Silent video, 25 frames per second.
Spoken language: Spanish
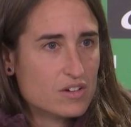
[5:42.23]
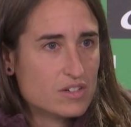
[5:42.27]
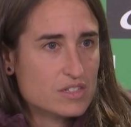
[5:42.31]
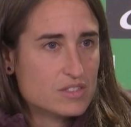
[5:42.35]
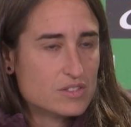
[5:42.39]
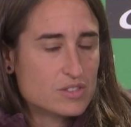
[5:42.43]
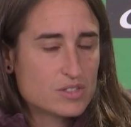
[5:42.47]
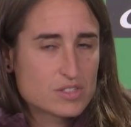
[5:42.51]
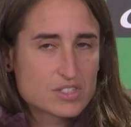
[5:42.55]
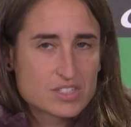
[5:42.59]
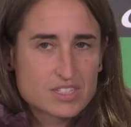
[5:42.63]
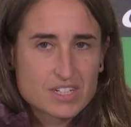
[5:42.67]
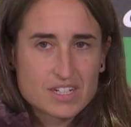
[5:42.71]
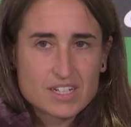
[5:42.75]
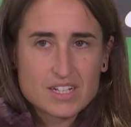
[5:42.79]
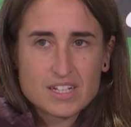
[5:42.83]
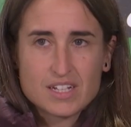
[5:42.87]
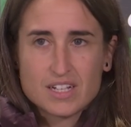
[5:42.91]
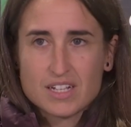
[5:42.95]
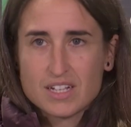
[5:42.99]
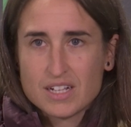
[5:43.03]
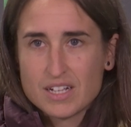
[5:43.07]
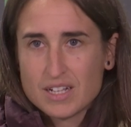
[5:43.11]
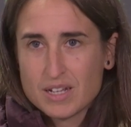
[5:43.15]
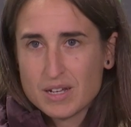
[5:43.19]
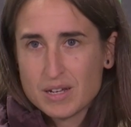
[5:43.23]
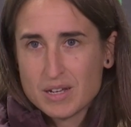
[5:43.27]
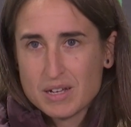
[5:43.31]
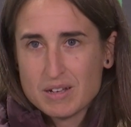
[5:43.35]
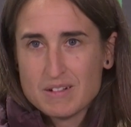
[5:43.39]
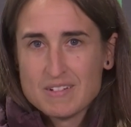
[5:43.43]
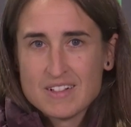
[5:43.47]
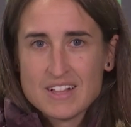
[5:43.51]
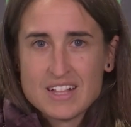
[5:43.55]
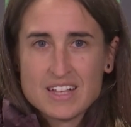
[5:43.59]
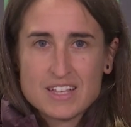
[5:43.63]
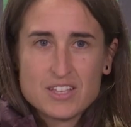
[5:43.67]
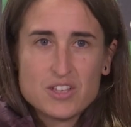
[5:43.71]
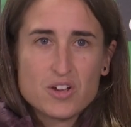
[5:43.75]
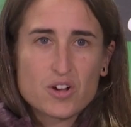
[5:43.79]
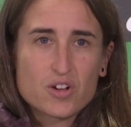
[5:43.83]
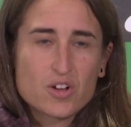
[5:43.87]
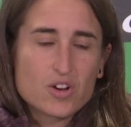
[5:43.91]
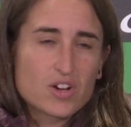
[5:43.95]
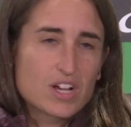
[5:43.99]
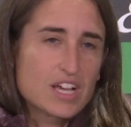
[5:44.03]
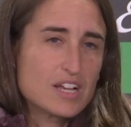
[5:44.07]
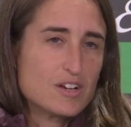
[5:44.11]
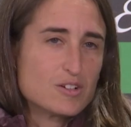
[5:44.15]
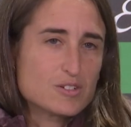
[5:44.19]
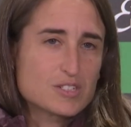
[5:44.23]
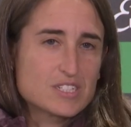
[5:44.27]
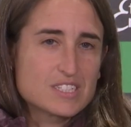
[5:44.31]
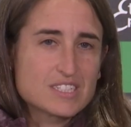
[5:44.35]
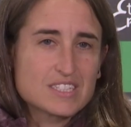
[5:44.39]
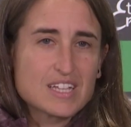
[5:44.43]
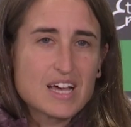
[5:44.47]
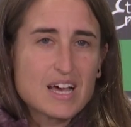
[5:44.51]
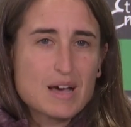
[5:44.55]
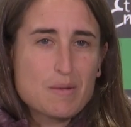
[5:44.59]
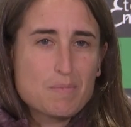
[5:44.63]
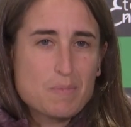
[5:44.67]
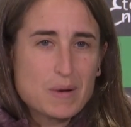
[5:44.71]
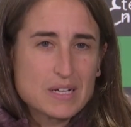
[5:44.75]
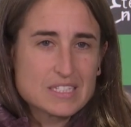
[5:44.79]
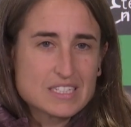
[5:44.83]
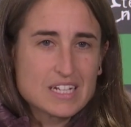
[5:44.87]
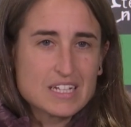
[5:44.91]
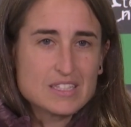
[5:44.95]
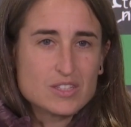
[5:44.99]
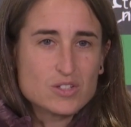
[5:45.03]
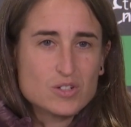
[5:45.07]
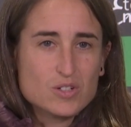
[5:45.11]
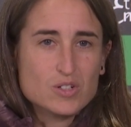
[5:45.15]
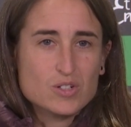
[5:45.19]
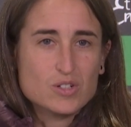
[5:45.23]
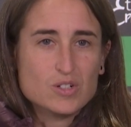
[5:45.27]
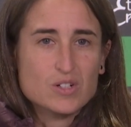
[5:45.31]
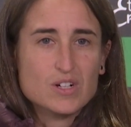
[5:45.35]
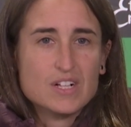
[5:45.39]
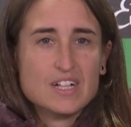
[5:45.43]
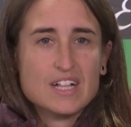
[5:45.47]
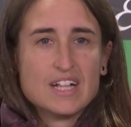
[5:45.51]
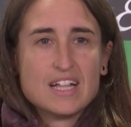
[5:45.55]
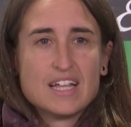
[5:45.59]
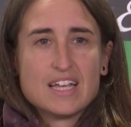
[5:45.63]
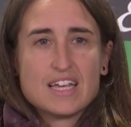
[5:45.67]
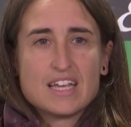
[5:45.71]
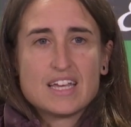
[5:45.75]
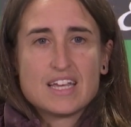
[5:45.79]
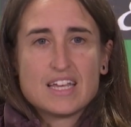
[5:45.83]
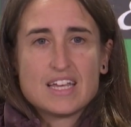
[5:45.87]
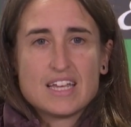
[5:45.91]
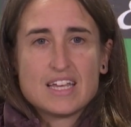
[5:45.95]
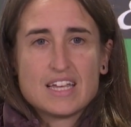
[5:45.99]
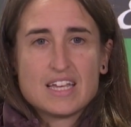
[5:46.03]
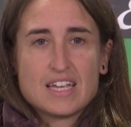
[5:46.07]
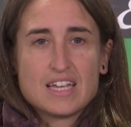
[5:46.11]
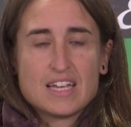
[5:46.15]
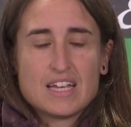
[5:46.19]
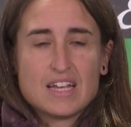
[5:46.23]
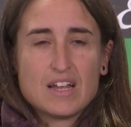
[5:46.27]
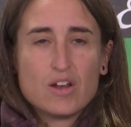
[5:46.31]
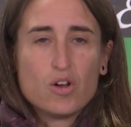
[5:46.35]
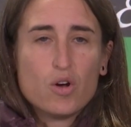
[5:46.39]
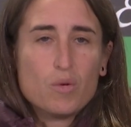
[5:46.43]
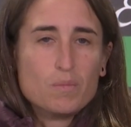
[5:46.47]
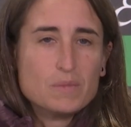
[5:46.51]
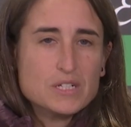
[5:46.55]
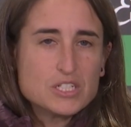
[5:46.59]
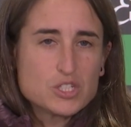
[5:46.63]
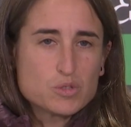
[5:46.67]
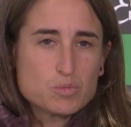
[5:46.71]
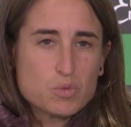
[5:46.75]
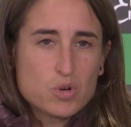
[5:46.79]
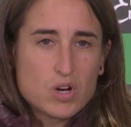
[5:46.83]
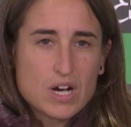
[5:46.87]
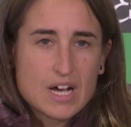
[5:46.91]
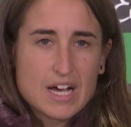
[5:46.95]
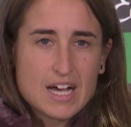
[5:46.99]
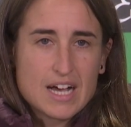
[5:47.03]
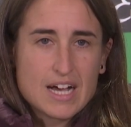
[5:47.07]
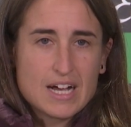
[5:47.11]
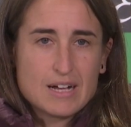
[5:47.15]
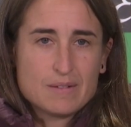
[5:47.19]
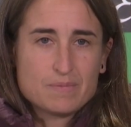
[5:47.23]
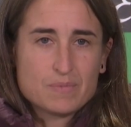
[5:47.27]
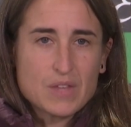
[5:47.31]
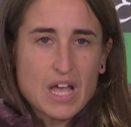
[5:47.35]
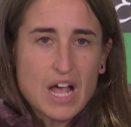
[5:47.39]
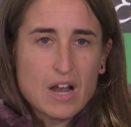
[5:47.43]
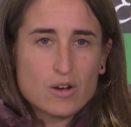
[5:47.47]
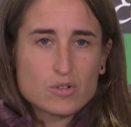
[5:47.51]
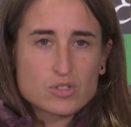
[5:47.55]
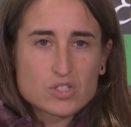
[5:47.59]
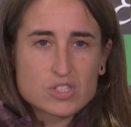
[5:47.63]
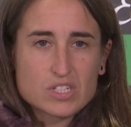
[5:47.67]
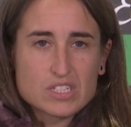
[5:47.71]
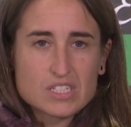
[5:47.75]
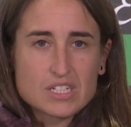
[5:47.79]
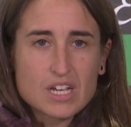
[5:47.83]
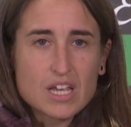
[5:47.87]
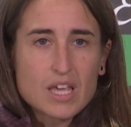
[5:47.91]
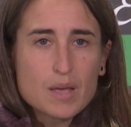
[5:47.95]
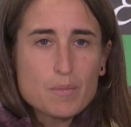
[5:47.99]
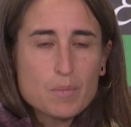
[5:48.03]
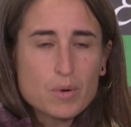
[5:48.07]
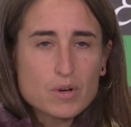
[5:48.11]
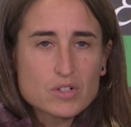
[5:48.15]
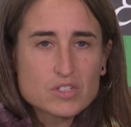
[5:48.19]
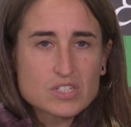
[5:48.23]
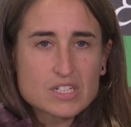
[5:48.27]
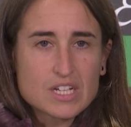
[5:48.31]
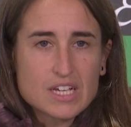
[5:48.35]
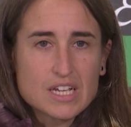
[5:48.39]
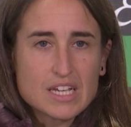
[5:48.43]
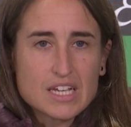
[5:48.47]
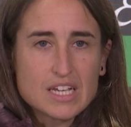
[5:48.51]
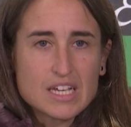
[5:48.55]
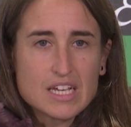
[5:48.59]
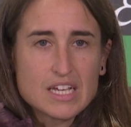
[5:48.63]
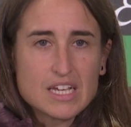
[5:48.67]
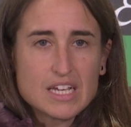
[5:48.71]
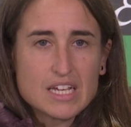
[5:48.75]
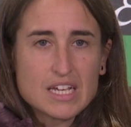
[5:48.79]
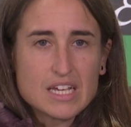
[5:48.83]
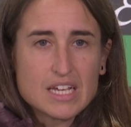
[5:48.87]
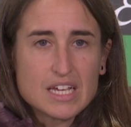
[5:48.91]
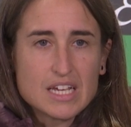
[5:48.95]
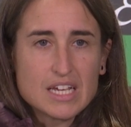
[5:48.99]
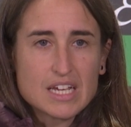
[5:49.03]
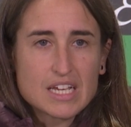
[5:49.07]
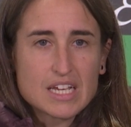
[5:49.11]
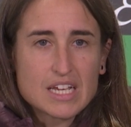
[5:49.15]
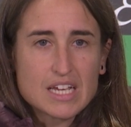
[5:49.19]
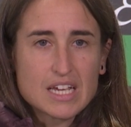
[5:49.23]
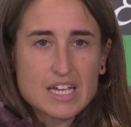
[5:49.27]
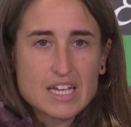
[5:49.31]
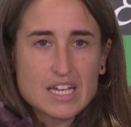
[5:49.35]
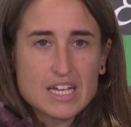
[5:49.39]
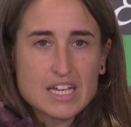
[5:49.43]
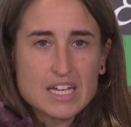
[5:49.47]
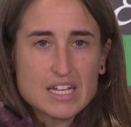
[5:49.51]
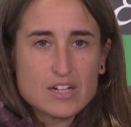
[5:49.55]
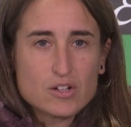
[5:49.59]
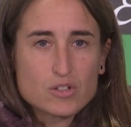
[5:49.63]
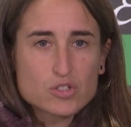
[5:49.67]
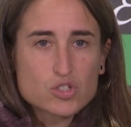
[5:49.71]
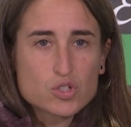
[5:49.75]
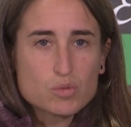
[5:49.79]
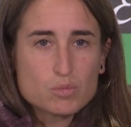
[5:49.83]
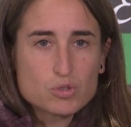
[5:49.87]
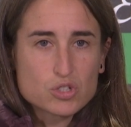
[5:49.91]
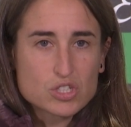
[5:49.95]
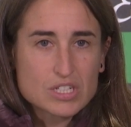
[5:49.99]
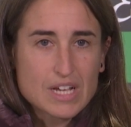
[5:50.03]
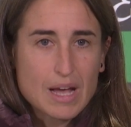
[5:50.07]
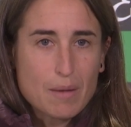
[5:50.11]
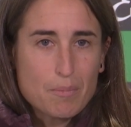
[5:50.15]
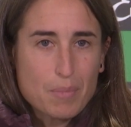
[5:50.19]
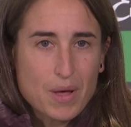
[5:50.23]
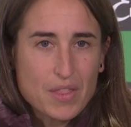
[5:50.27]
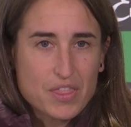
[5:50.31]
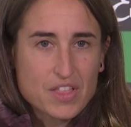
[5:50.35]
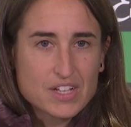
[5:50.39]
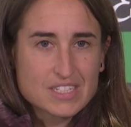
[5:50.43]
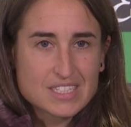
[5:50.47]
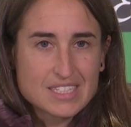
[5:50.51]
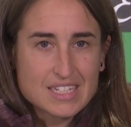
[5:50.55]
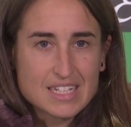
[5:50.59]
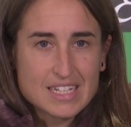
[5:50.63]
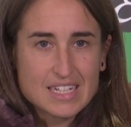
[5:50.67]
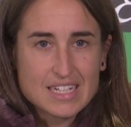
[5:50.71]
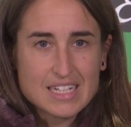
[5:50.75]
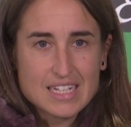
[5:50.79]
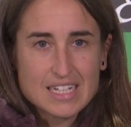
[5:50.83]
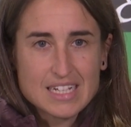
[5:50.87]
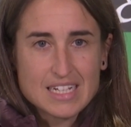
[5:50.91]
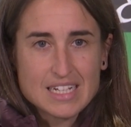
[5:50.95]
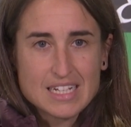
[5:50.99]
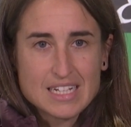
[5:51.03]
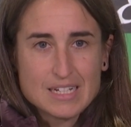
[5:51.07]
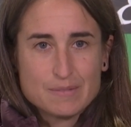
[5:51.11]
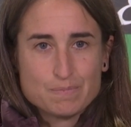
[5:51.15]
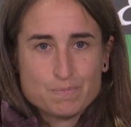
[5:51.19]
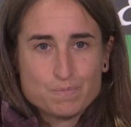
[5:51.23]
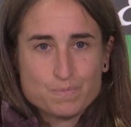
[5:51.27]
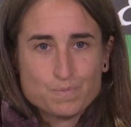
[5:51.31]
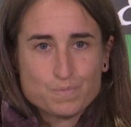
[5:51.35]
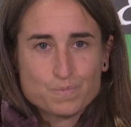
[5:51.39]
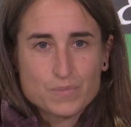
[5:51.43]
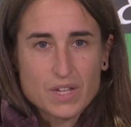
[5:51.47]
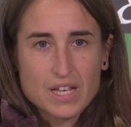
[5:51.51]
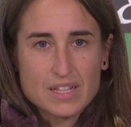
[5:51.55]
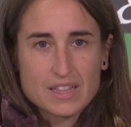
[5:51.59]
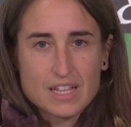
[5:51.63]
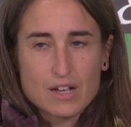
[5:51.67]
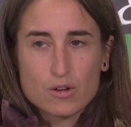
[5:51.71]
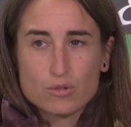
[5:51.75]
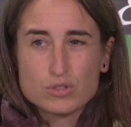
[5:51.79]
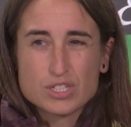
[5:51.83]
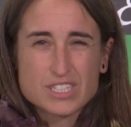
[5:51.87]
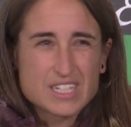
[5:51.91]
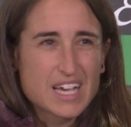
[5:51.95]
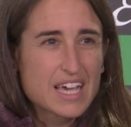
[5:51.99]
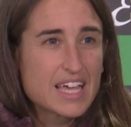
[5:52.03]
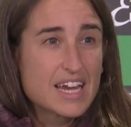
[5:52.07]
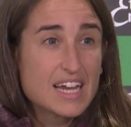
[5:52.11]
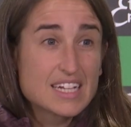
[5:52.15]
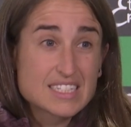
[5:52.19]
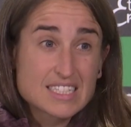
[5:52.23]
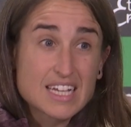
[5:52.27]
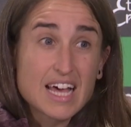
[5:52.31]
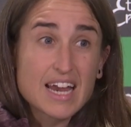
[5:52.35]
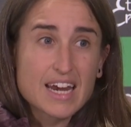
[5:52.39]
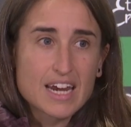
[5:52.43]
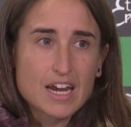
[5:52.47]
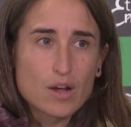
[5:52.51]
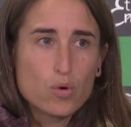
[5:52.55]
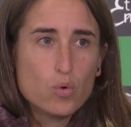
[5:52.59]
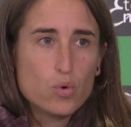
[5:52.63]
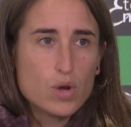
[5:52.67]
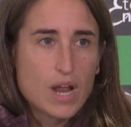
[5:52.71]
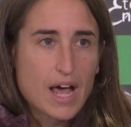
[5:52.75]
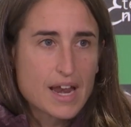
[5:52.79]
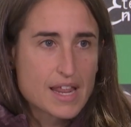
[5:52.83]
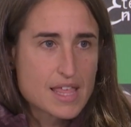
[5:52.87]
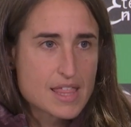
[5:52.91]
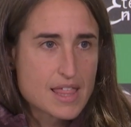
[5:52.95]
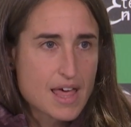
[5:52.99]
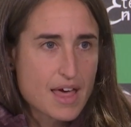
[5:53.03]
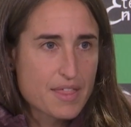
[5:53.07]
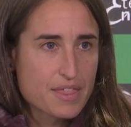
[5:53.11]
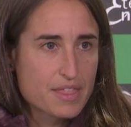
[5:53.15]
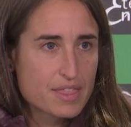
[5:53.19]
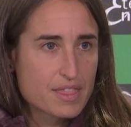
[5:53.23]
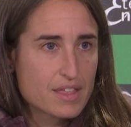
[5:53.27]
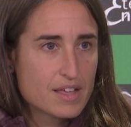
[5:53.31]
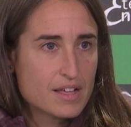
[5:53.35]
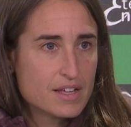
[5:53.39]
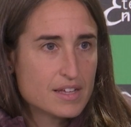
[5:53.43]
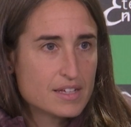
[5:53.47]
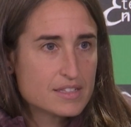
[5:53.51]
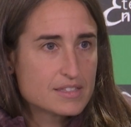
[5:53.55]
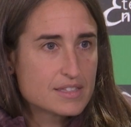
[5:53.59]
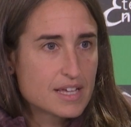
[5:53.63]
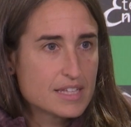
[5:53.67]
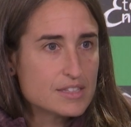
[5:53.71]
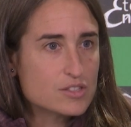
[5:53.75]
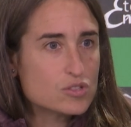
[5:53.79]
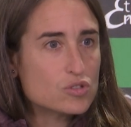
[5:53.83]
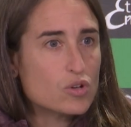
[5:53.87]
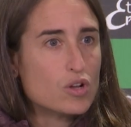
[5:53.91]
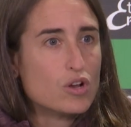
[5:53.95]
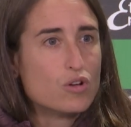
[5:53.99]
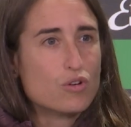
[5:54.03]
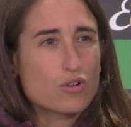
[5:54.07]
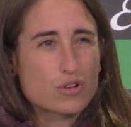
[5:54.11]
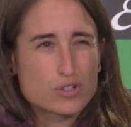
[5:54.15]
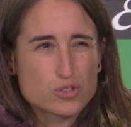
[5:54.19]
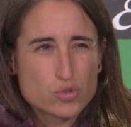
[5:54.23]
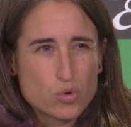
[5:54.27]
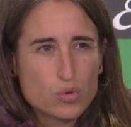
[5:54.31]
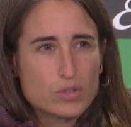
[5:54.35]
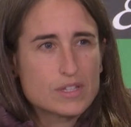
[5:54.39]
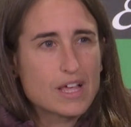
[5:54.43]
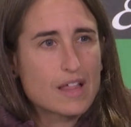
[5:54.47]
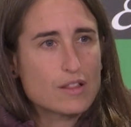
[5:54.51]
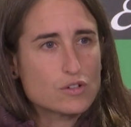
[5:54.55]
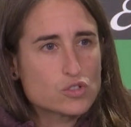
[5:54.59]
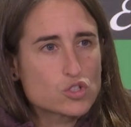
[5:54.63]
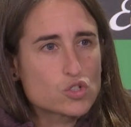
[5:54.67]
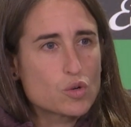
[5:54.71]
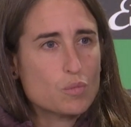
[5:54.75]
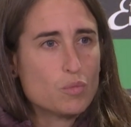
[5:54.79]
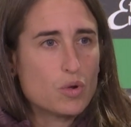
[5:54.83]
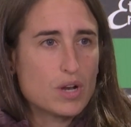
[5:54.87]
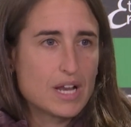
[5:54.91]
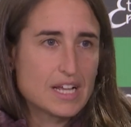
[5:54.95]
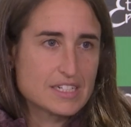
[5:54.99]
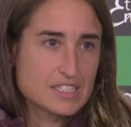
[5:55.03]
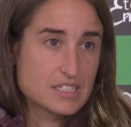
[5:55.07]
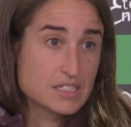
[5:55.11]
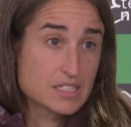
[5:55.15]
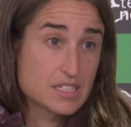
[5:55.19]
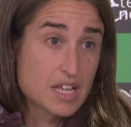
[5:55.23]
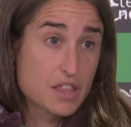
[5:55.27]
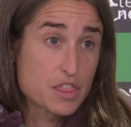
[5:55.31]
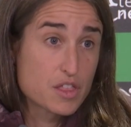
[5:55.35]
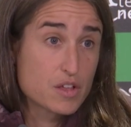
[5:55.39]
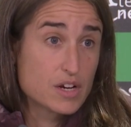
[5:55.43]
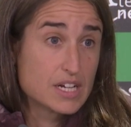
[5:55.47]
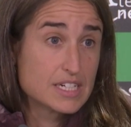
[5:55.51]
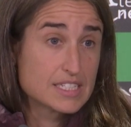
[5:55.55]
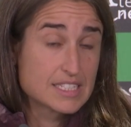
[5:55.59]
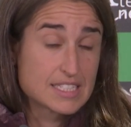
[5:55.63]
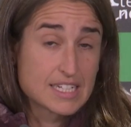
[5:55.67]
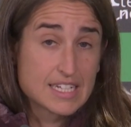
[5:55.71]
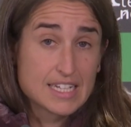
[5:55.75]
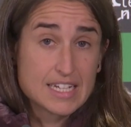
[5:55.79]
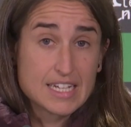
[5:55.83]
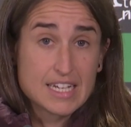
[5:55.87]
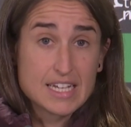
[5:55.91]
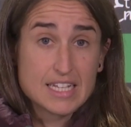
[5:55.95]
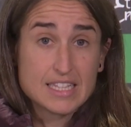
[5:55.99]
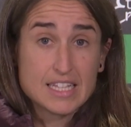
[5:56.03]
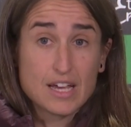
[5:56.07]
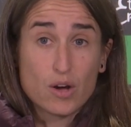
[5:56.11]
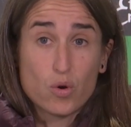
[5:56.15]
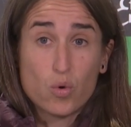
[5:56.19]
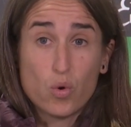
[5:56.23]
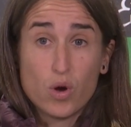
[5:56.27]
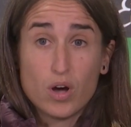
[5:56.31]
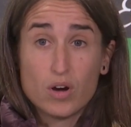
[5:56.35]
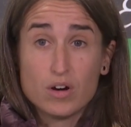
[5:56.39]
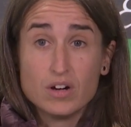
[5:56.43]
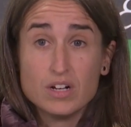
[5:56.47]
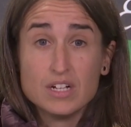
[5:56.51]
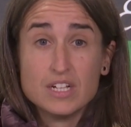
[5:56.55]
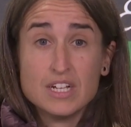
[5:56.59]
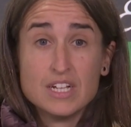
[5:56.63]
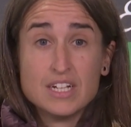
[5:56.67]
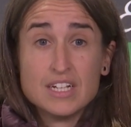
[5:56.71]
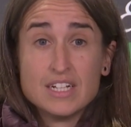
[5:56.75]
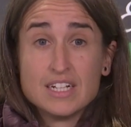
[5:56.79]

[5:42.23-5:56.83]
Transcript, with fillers: Entonces, eh, yo creo que nos está pasando eh, lo mismo a, los tres equipos, que, no somos capaces de conseguir esa regularidad tanto en los resultados como en las sensaciones de, juego.